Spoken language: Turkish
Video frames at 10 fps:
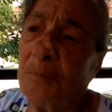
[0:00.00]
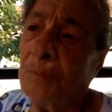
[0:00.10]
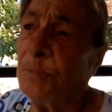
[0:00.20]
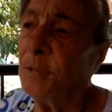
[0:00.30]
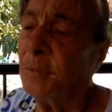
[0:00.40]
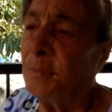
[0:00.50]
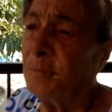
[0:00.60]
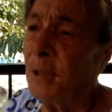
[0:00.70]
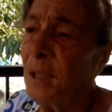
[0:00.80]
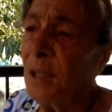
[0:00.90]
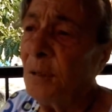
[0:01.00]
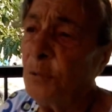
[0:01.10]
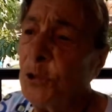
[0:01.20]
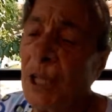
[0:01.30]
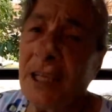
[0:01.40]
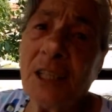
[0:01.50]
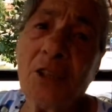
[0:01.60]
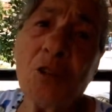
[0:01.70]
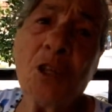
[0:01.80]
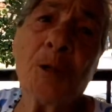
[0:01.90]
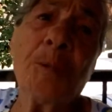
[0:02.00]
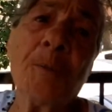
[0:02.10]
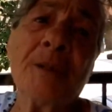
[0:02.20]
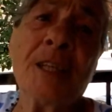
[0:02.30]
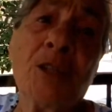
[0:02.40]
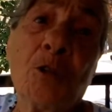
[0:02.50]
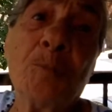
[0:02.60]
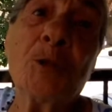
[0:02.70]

ıı, buğday getiriyorlar, pamuk getiriyorlar.